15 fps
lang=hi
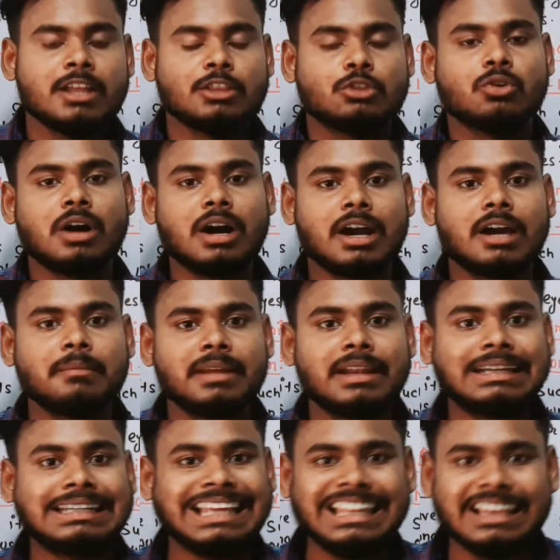तो अगर मेरे
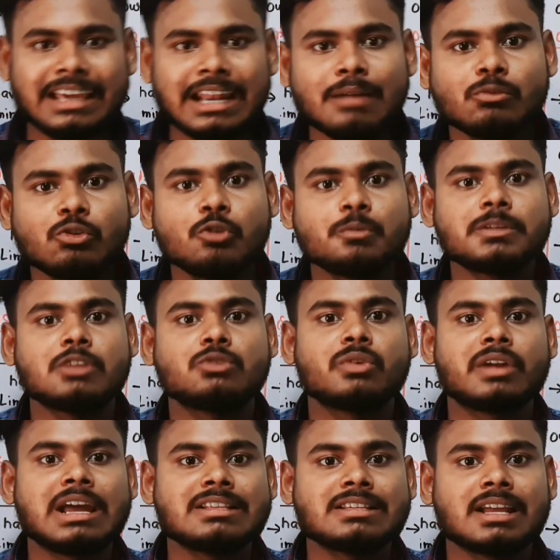टेलीग्राम ग्रुप से
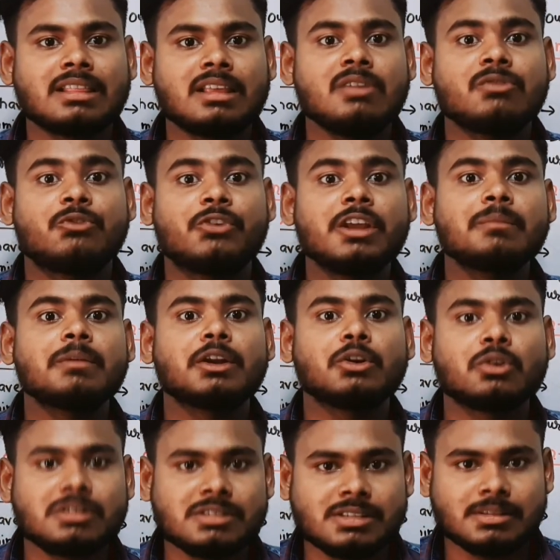जुड़ना चाहते हैं फ्री में
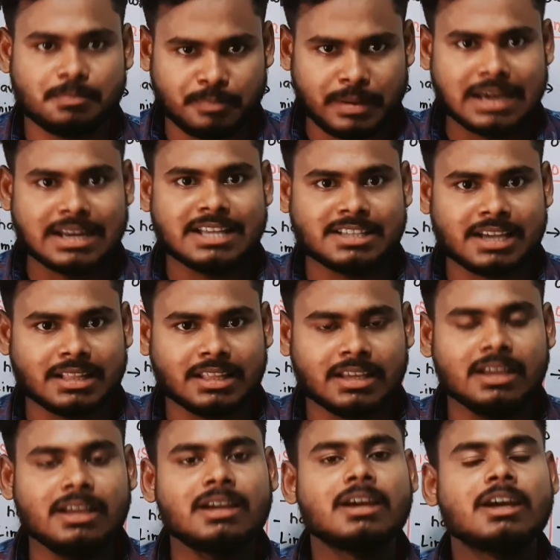नोट्स पाना चाहते
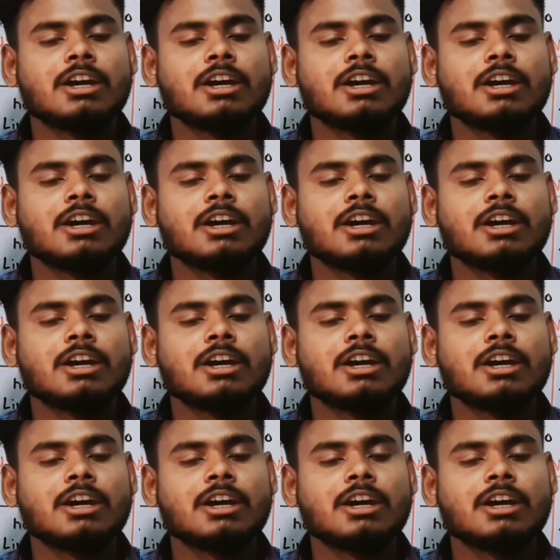हैं